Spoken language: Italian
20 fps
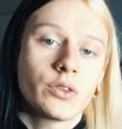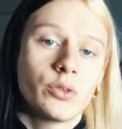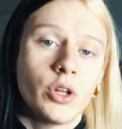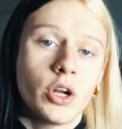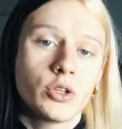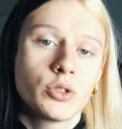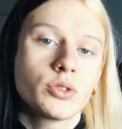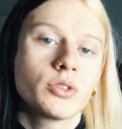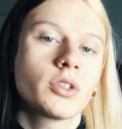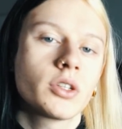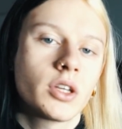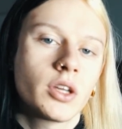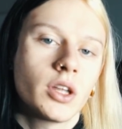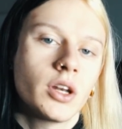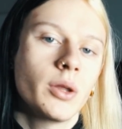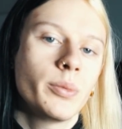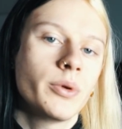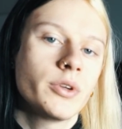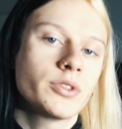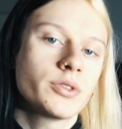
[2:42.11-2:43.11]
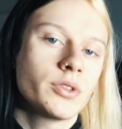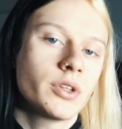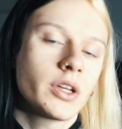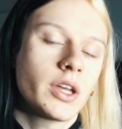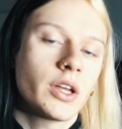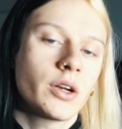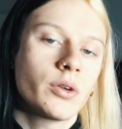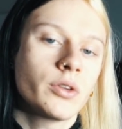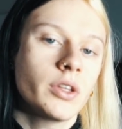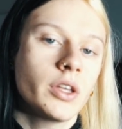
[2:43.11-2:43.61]
Non è giusto che le persone che
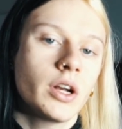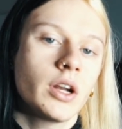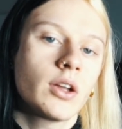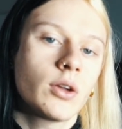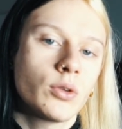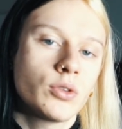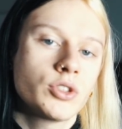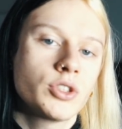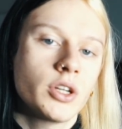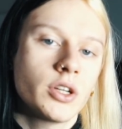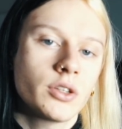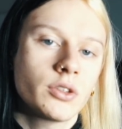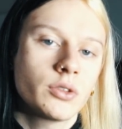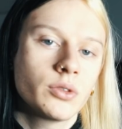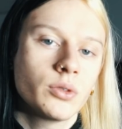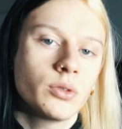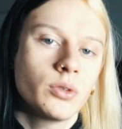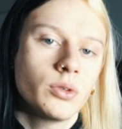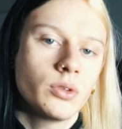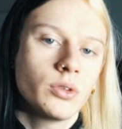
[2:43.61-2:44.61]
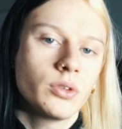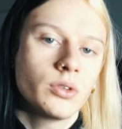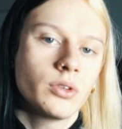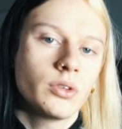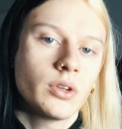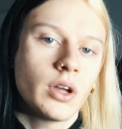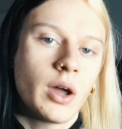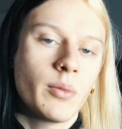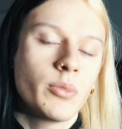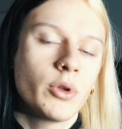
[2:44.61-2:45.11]
erano ieri al concerto
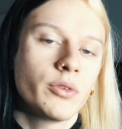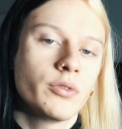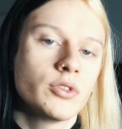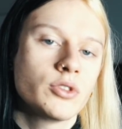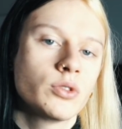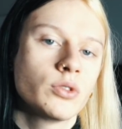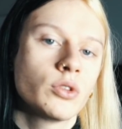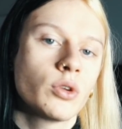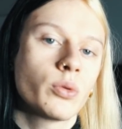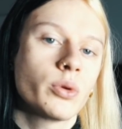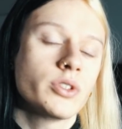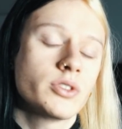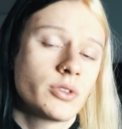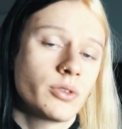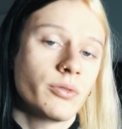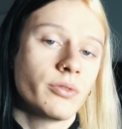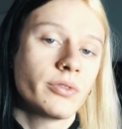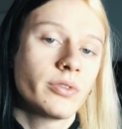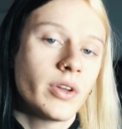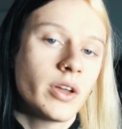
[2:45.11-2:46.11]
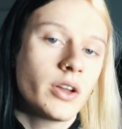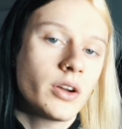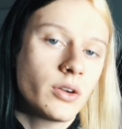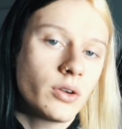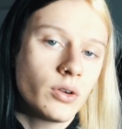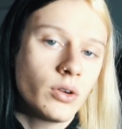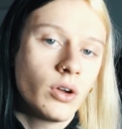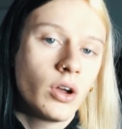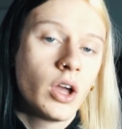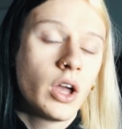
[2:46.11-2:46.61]
abbiano vissuto questo
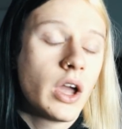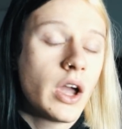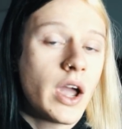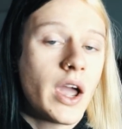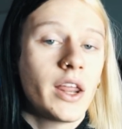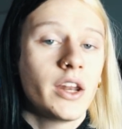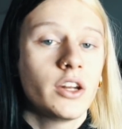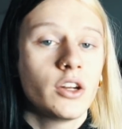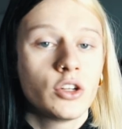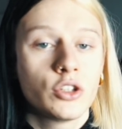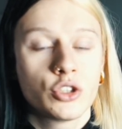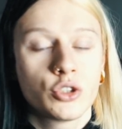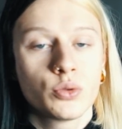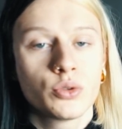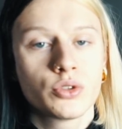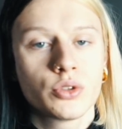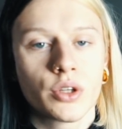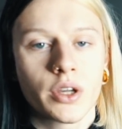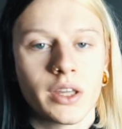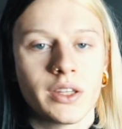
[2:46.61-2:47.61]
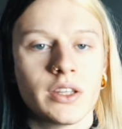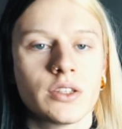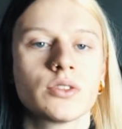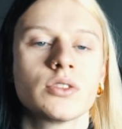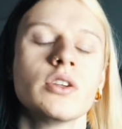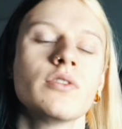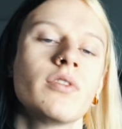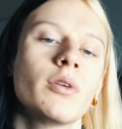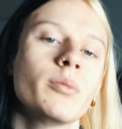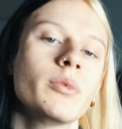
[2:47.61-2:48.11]
inferno e non è giusto che adesso
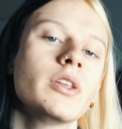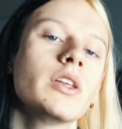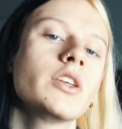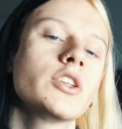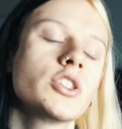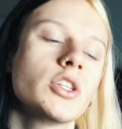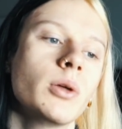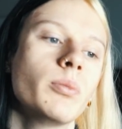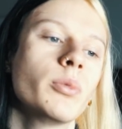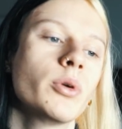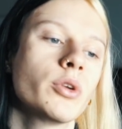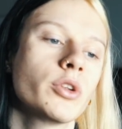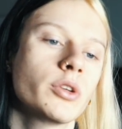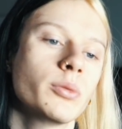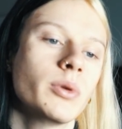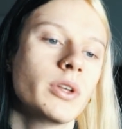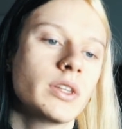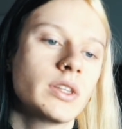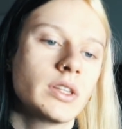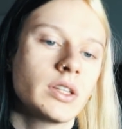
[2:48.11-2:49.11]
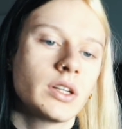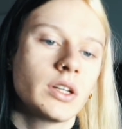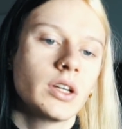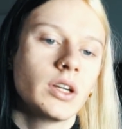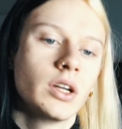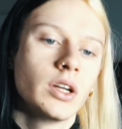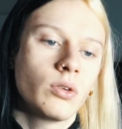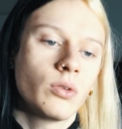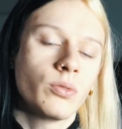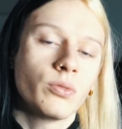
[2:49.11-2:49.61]
le famiglie ci debbano
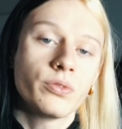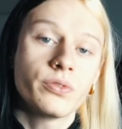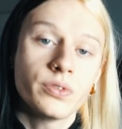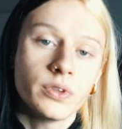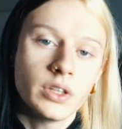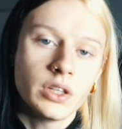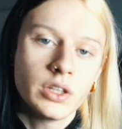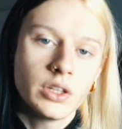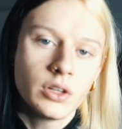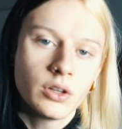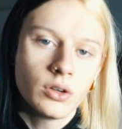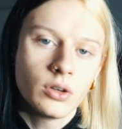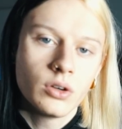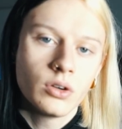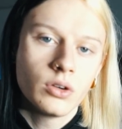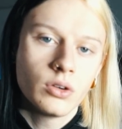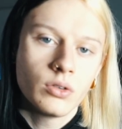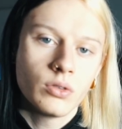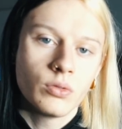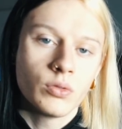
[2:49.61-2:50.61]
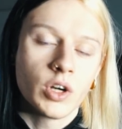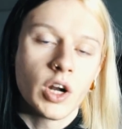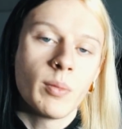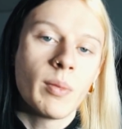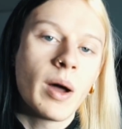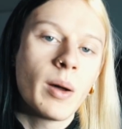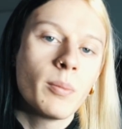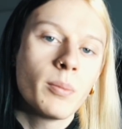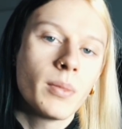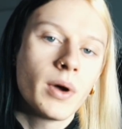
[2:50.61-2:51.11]
rimettere un figlio, una
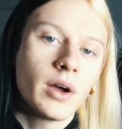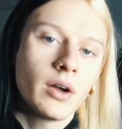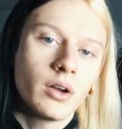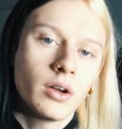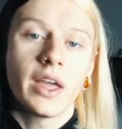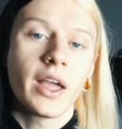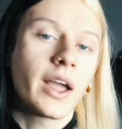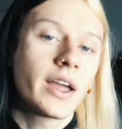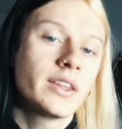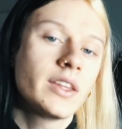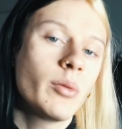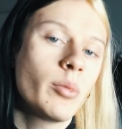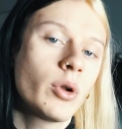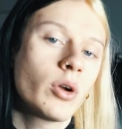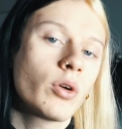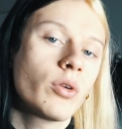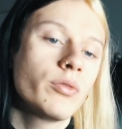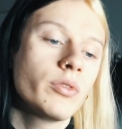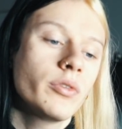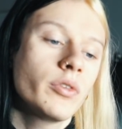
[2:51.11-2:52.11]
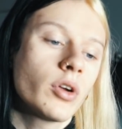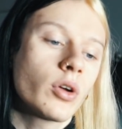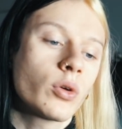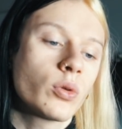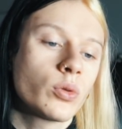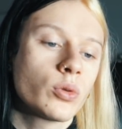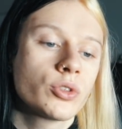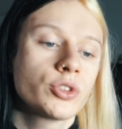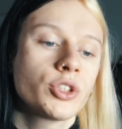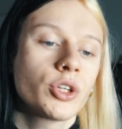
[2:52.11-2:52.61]
mamma e che debbano convivere con
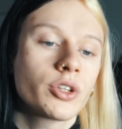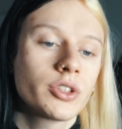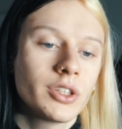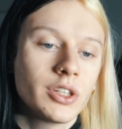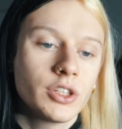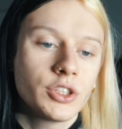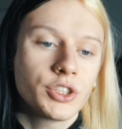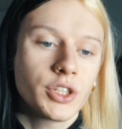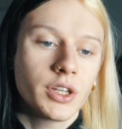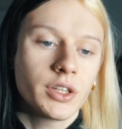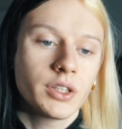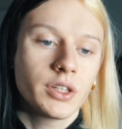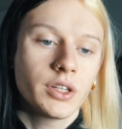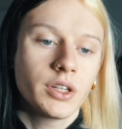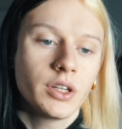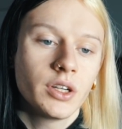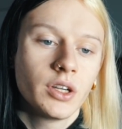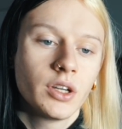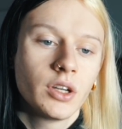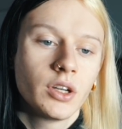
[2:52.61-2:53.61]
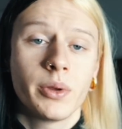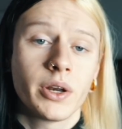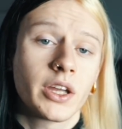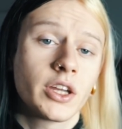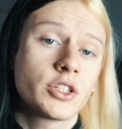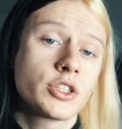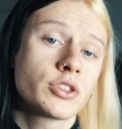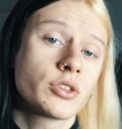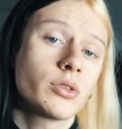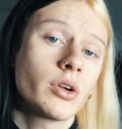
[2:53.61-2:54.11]
uno shock del genere perché
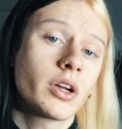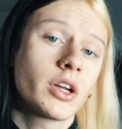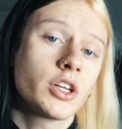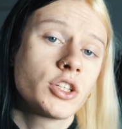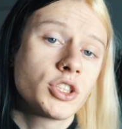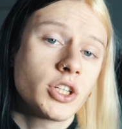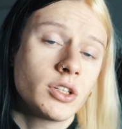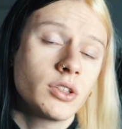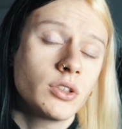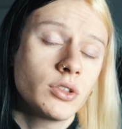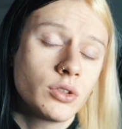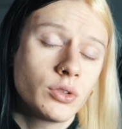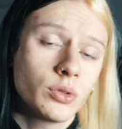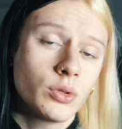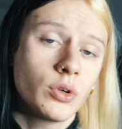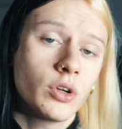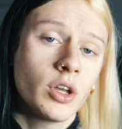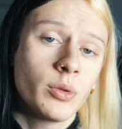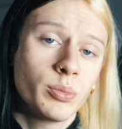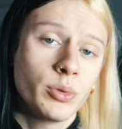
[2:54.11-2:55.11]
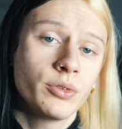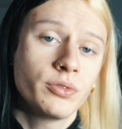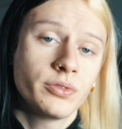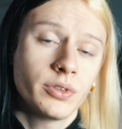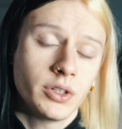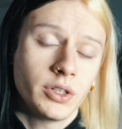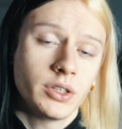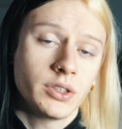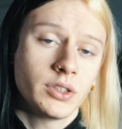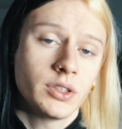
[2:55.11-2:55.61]
ci sono anche cento e più
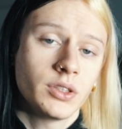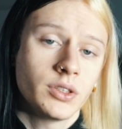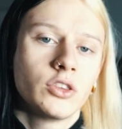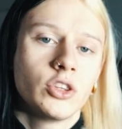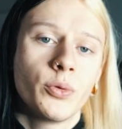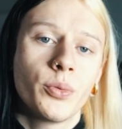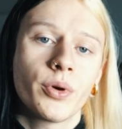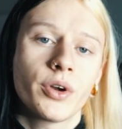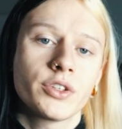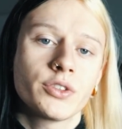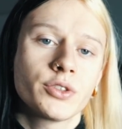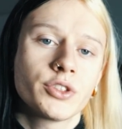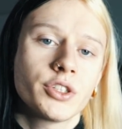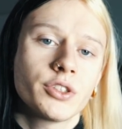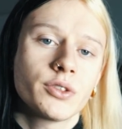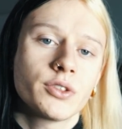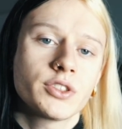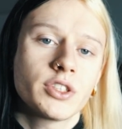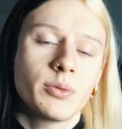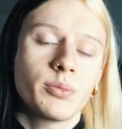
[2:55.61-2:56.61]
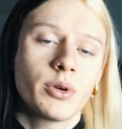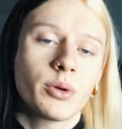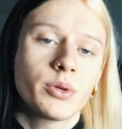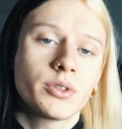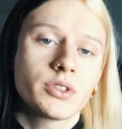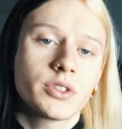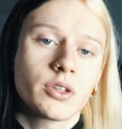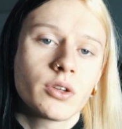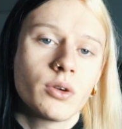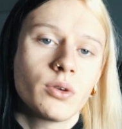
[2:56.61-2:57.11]
feriti. Dopo che succedono sempre
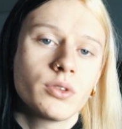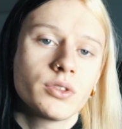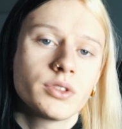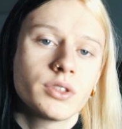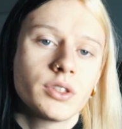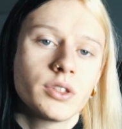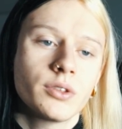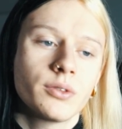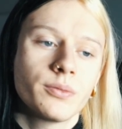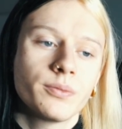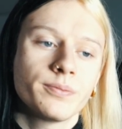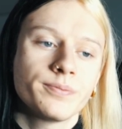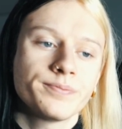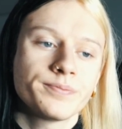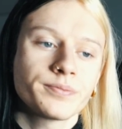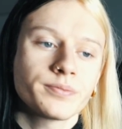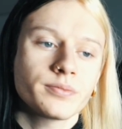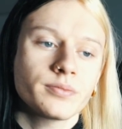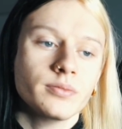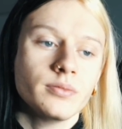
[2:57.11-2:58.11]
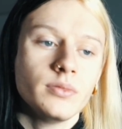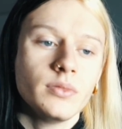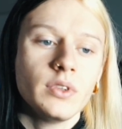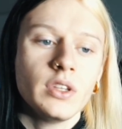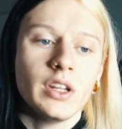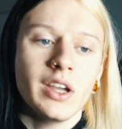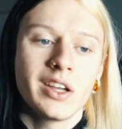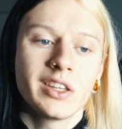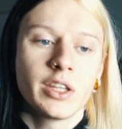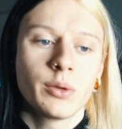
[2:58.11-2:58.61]
queste cose
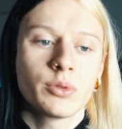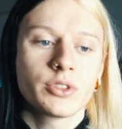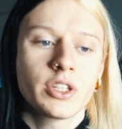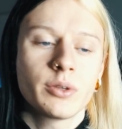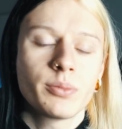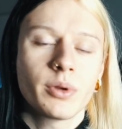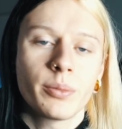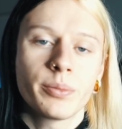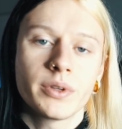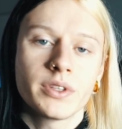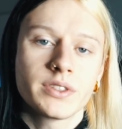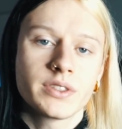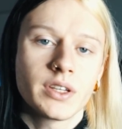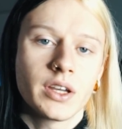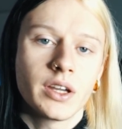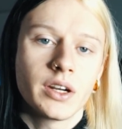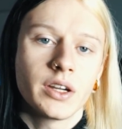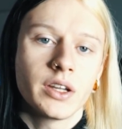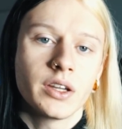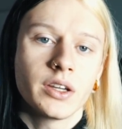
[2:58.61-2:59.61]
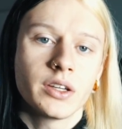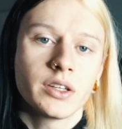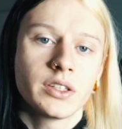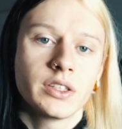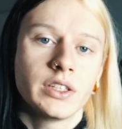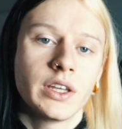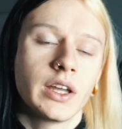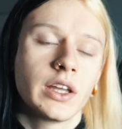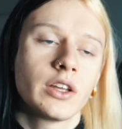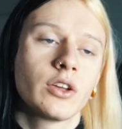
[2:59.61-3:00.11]
andiamo sempre a pensare
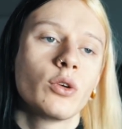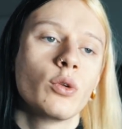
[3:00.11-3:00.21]
chi è il